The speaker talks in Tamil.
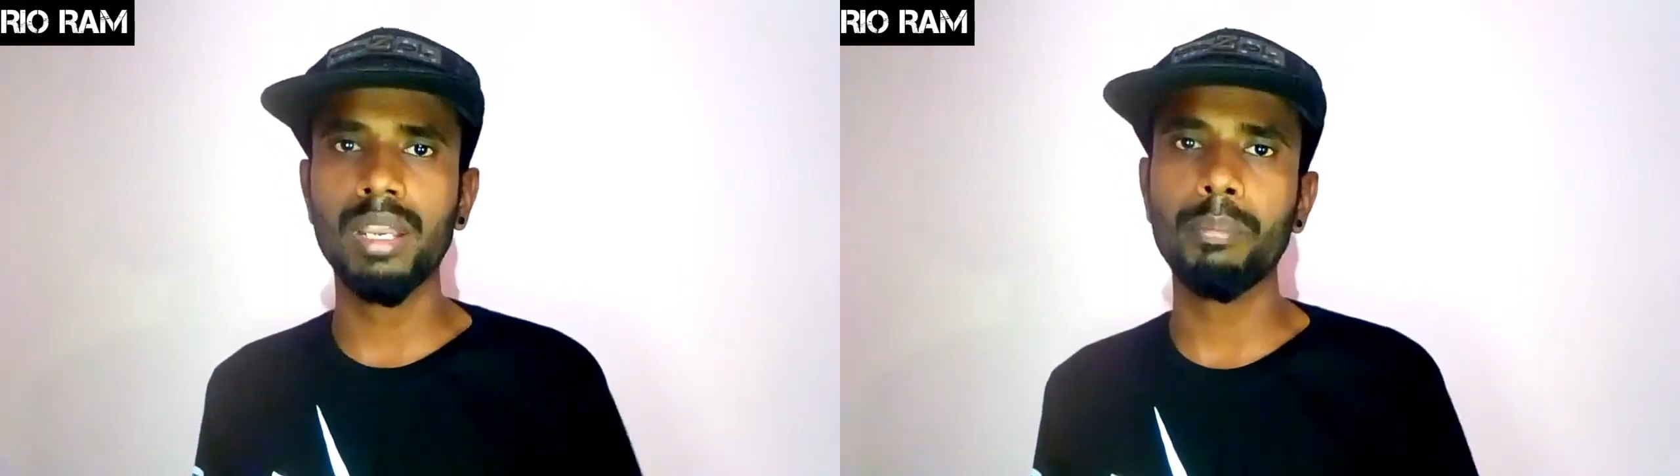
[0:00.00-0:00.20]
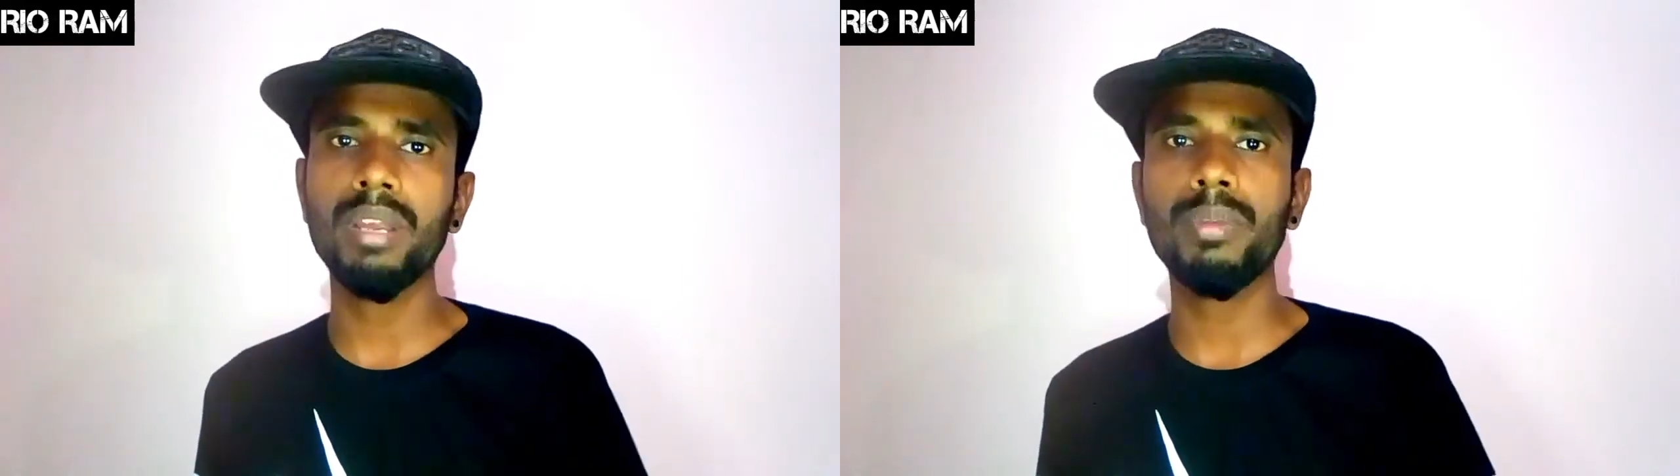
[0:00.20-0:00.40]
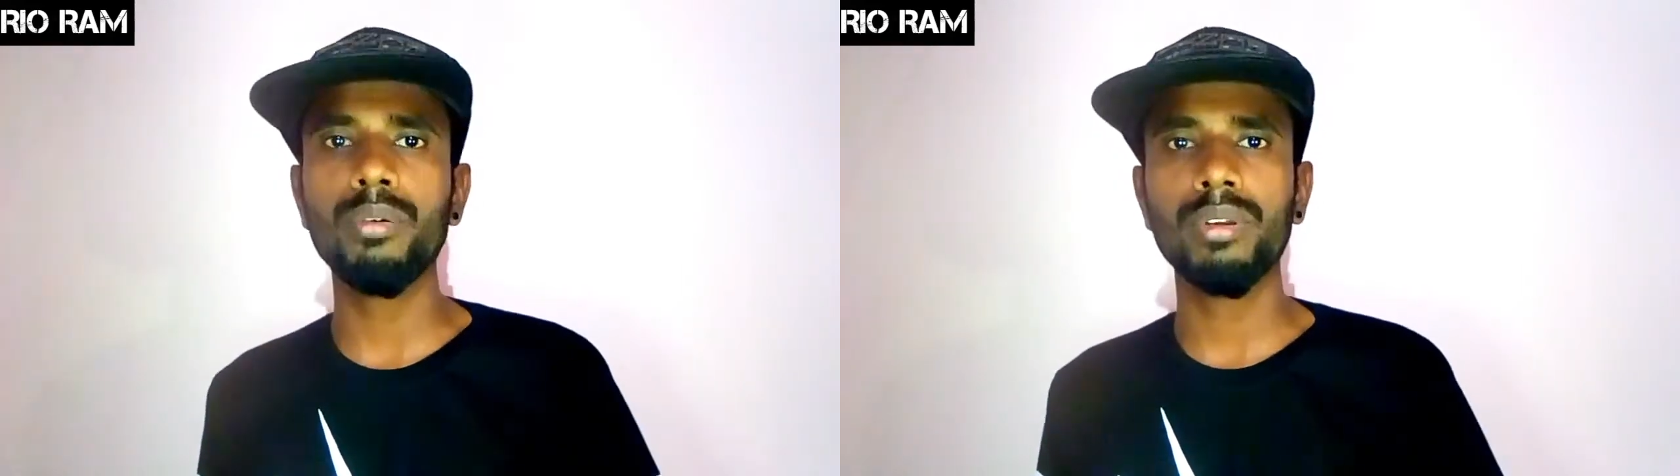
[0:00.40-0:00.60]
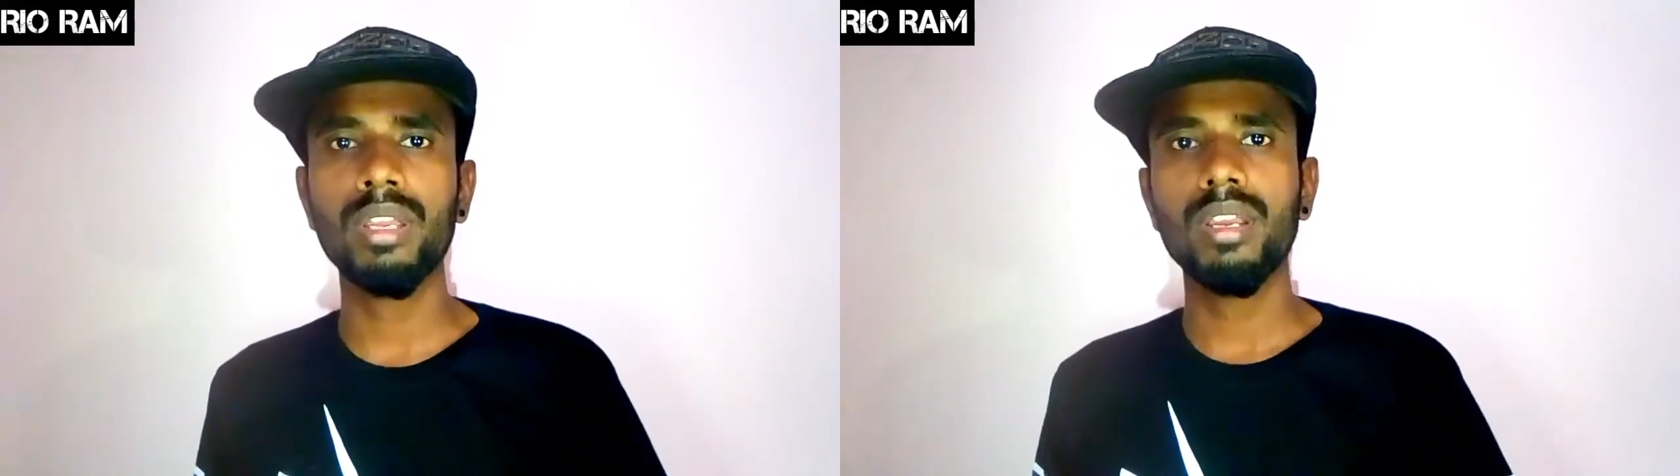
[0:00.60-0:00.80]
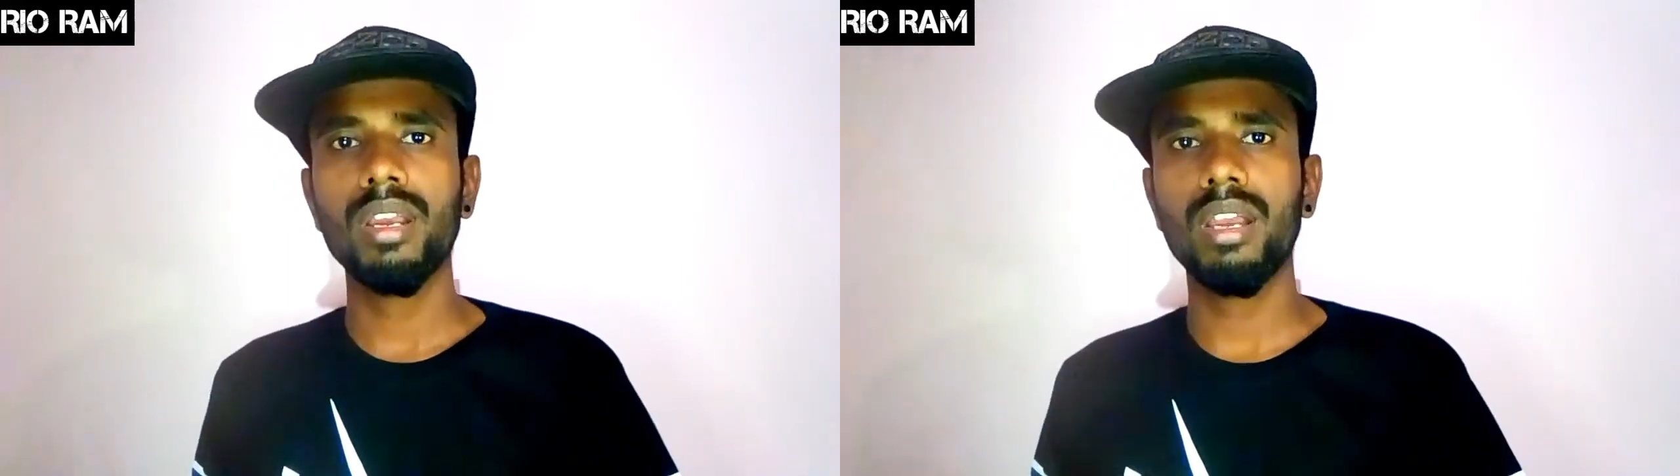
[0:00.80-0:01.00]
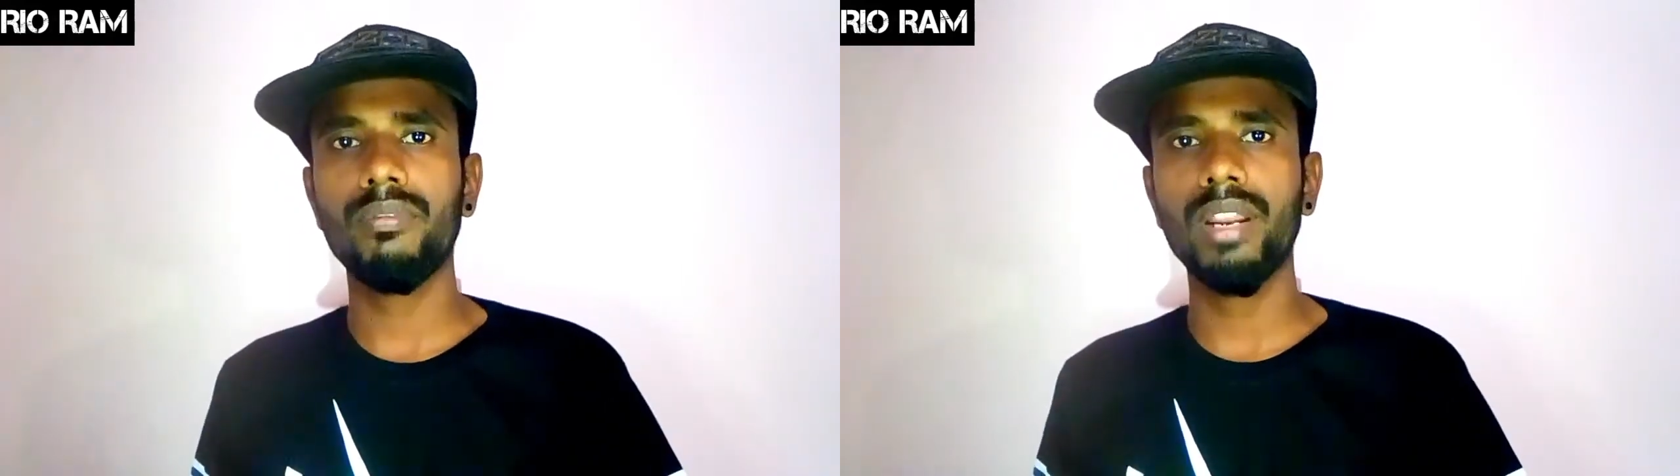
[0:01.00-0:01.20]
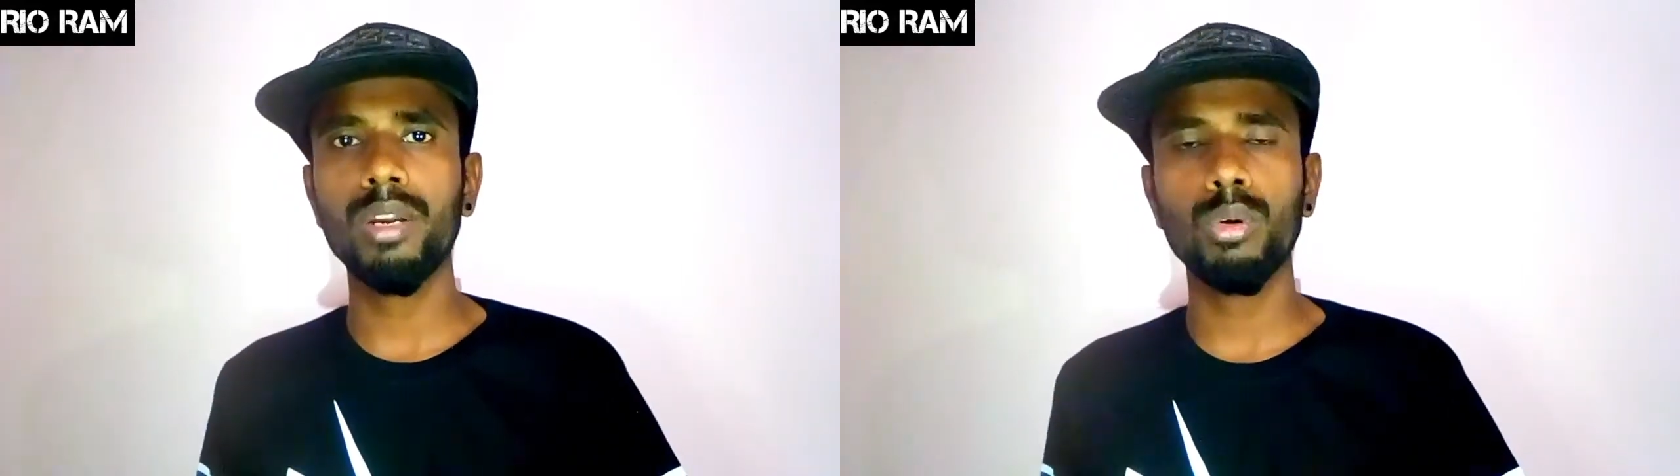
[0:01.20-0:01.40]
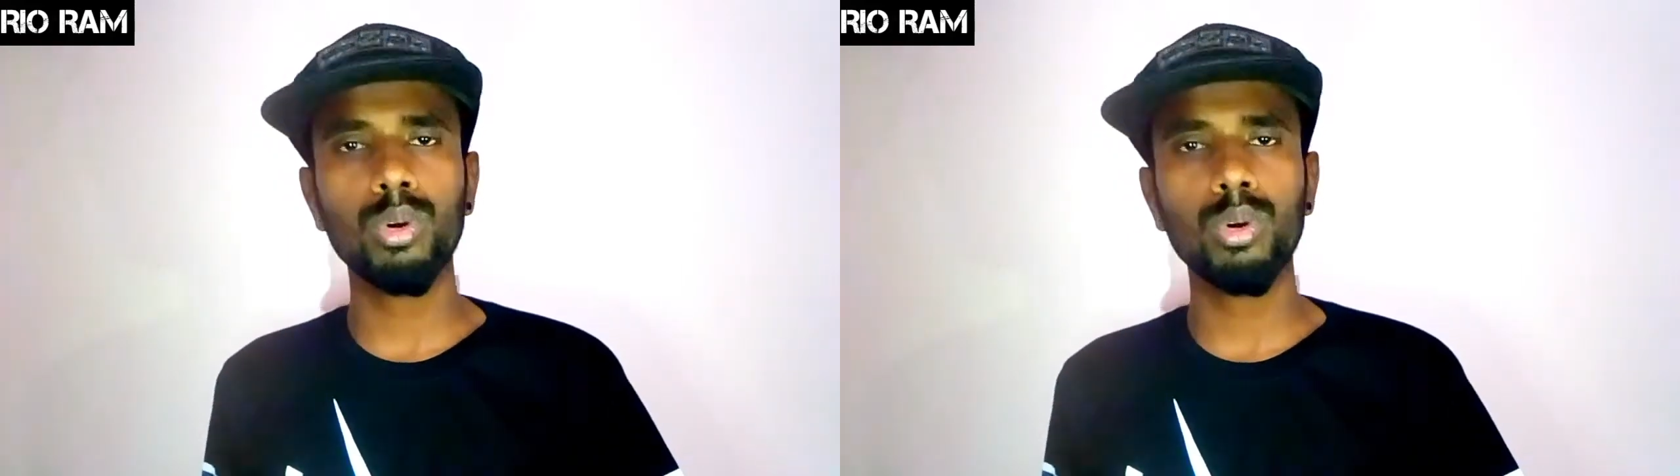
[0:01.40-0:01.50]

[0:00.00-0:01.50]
எப்படி எப்படி ஃப்ளைட்